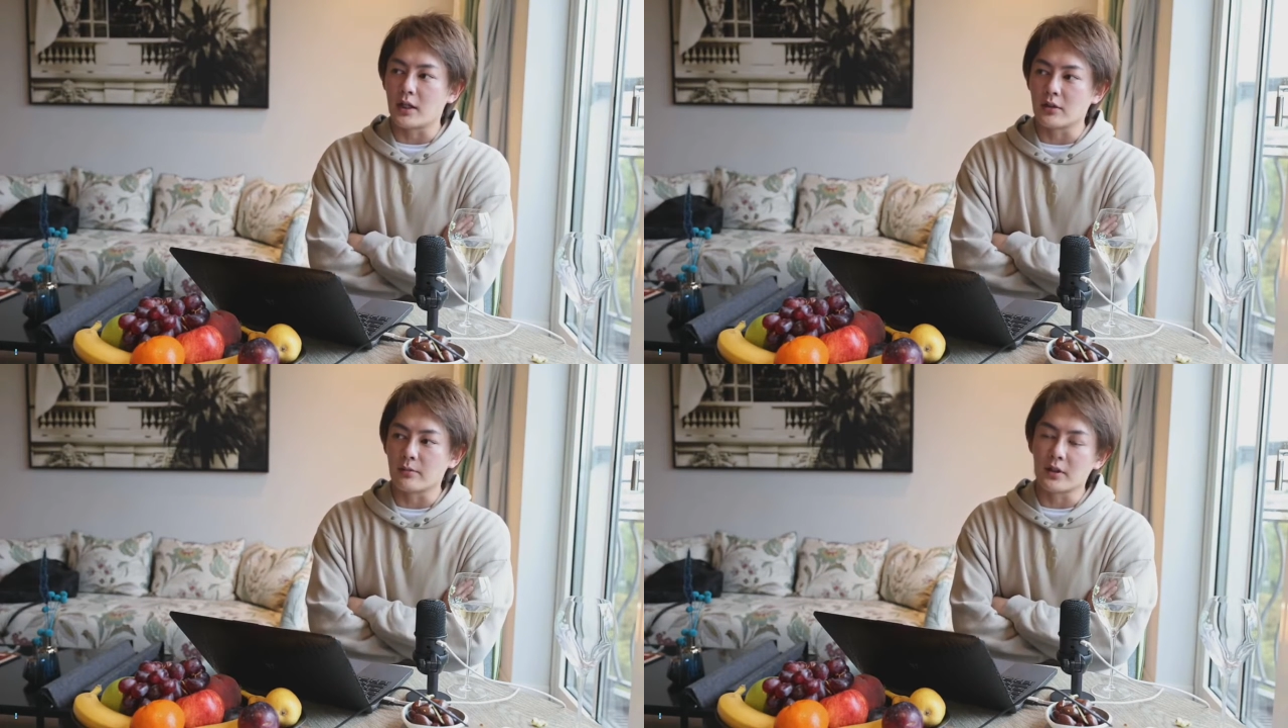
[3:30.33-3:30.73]

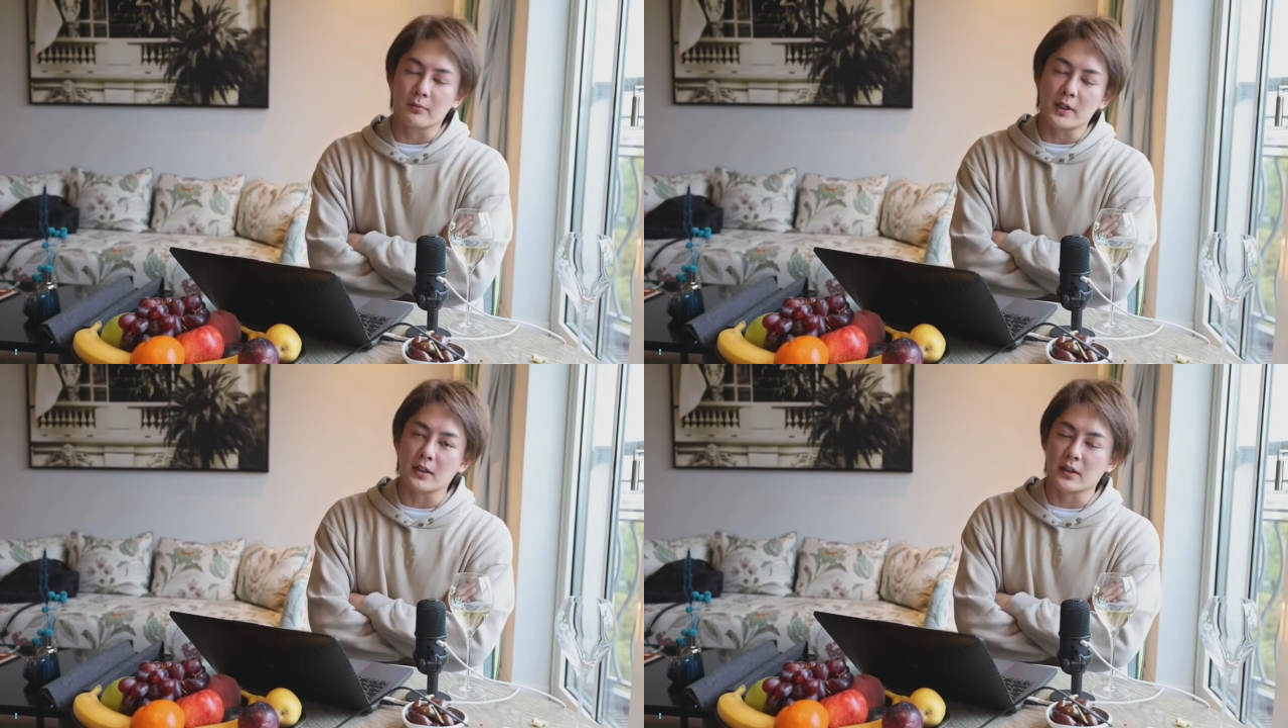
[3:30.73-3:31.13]
ああいう
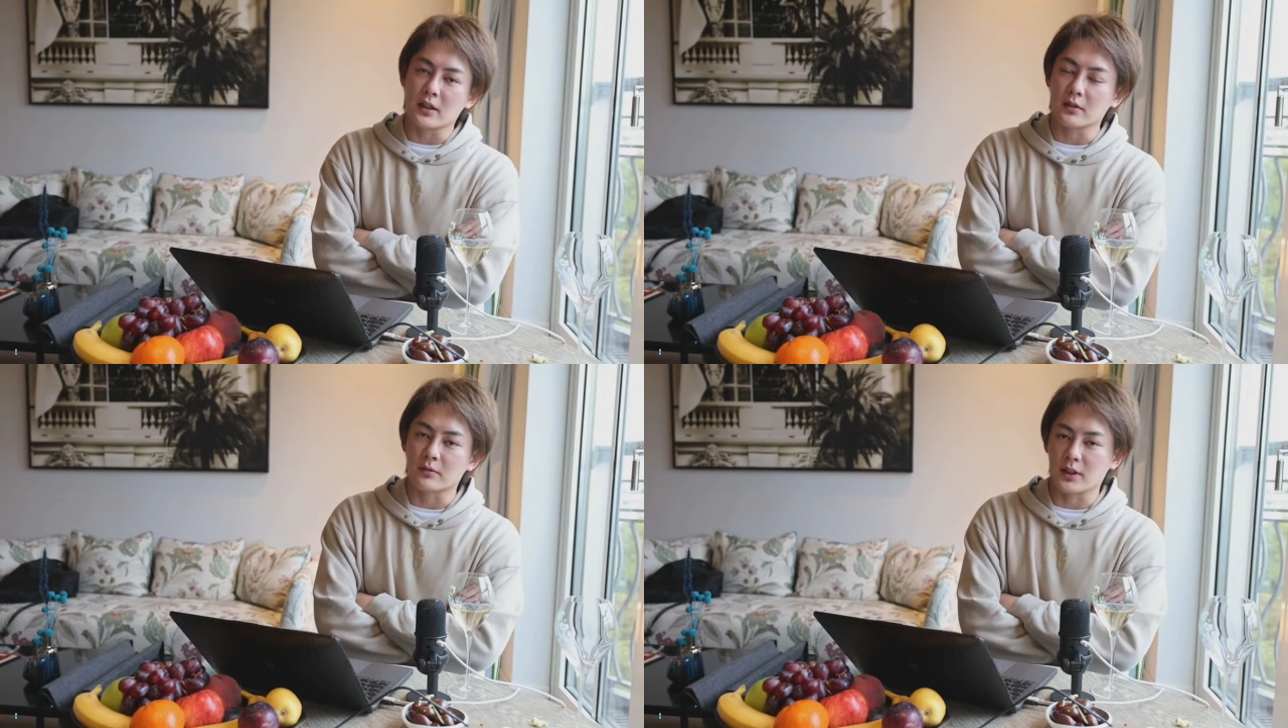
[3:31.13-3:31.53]
イベント見れるんだ
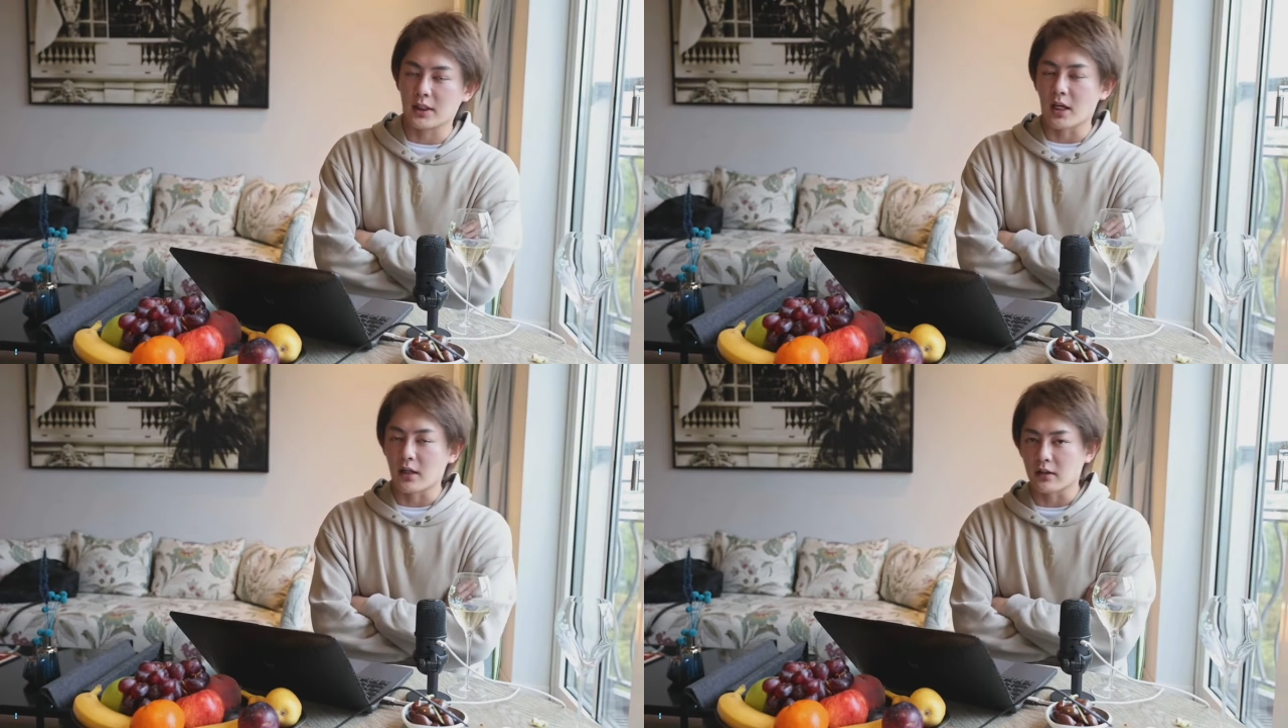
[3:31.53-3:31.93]
なと思ってい
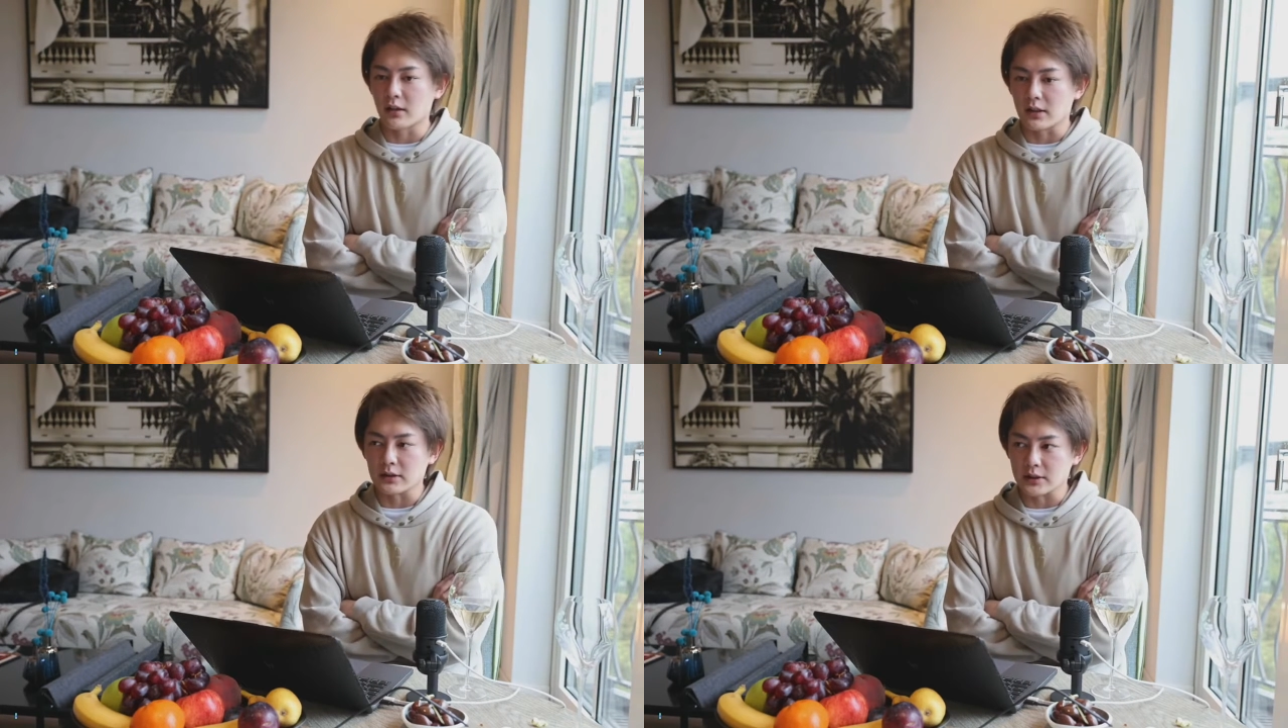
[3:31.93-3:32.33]
い経験に
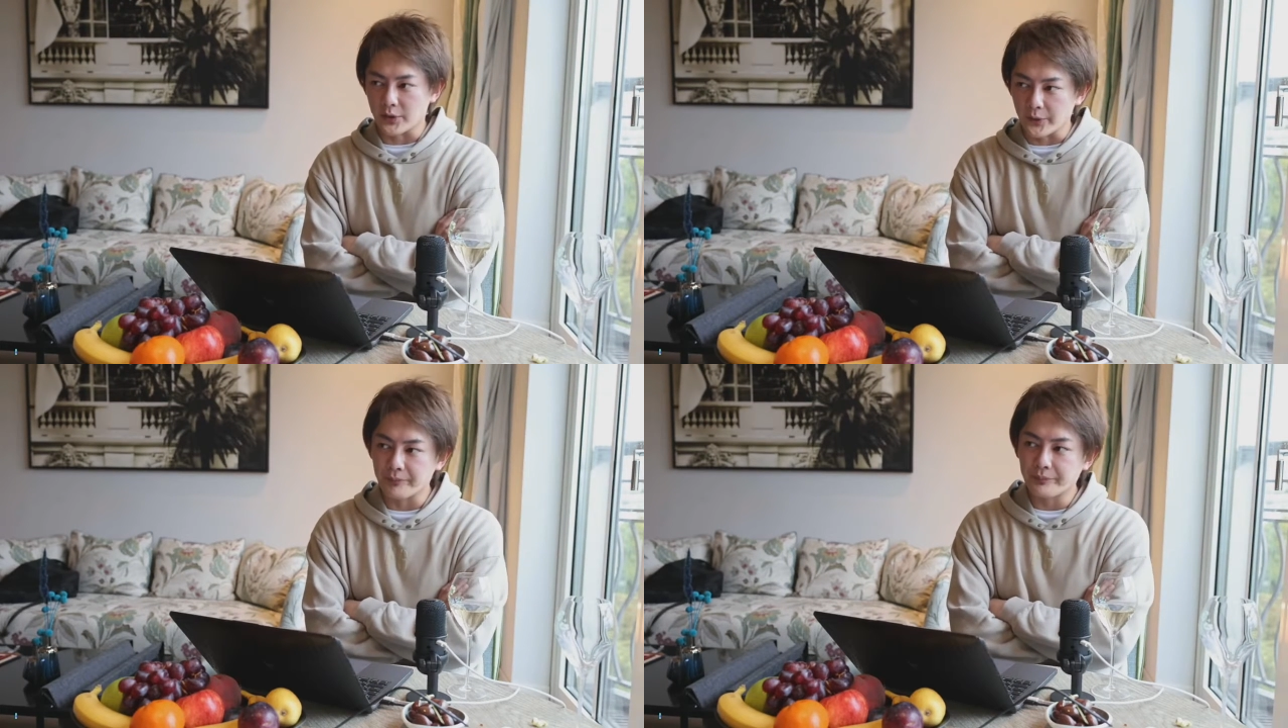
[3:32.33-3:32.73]
なったんですけ
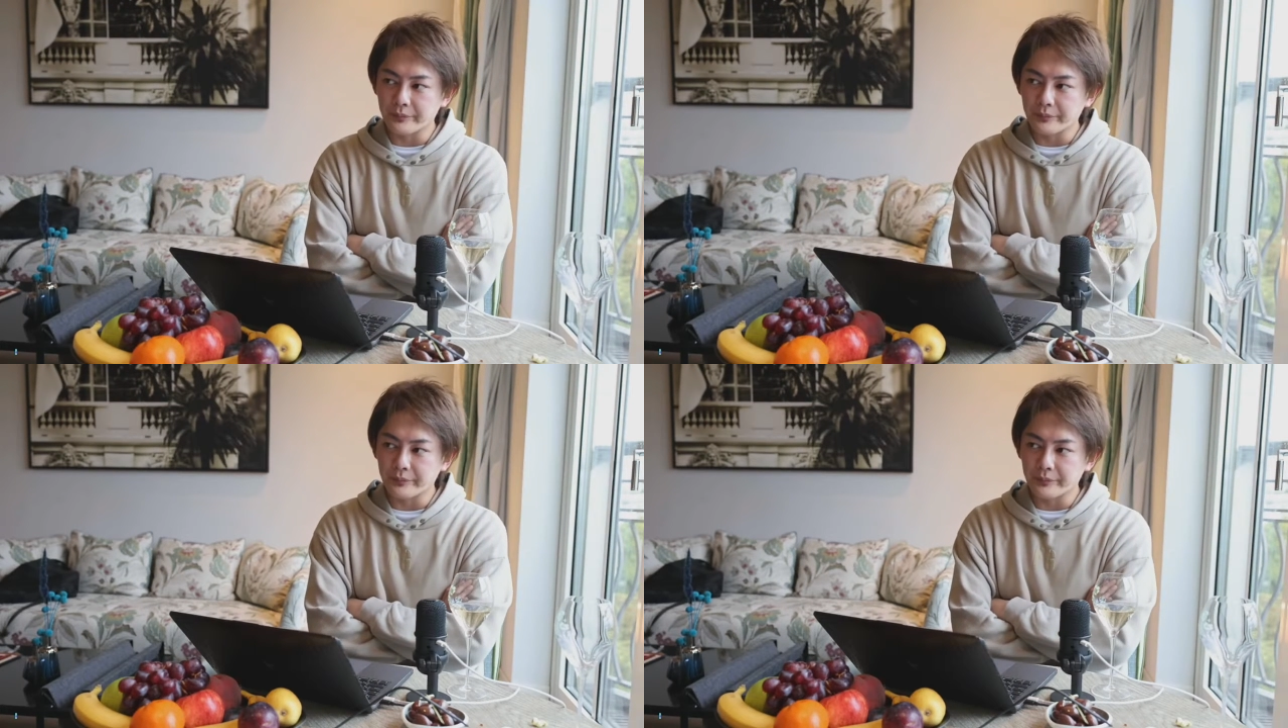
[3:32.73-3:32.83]
ど。